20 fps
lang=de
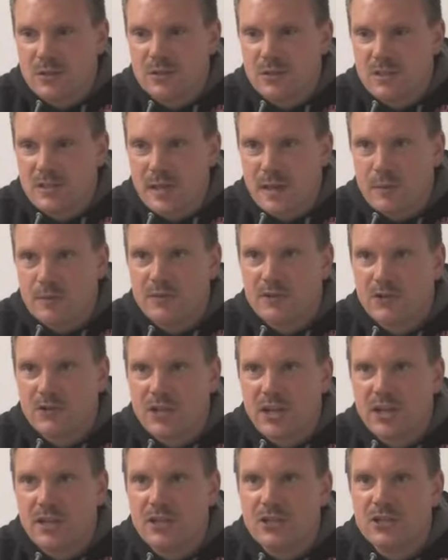so die
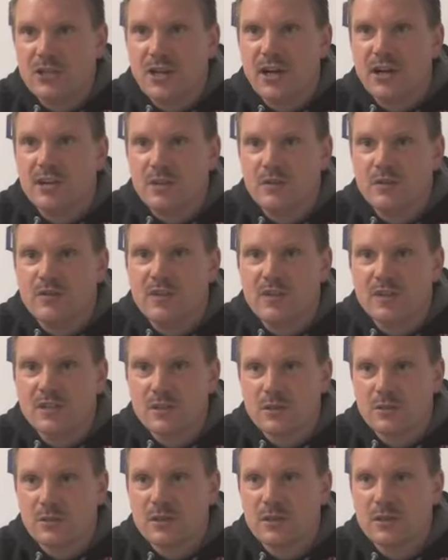Selbstverständlichkeit in vielen
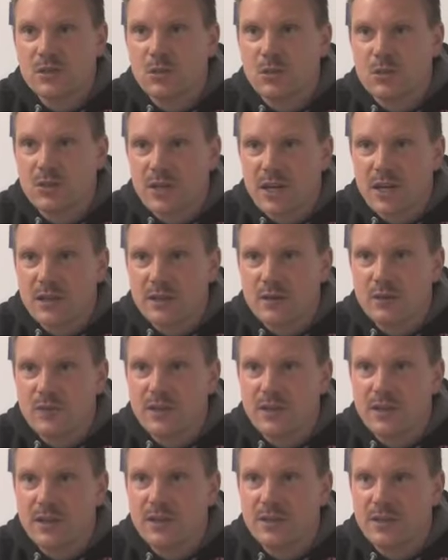Situationen, die hat
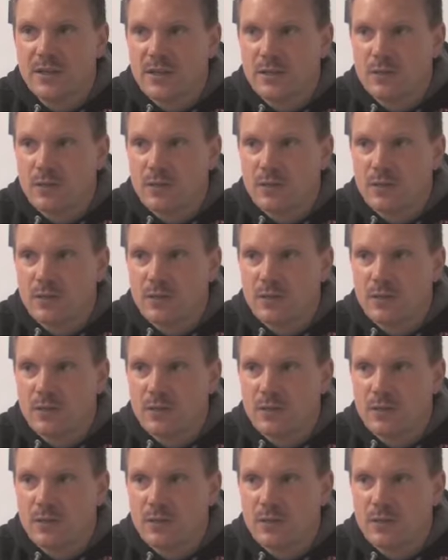gefehlt, ne?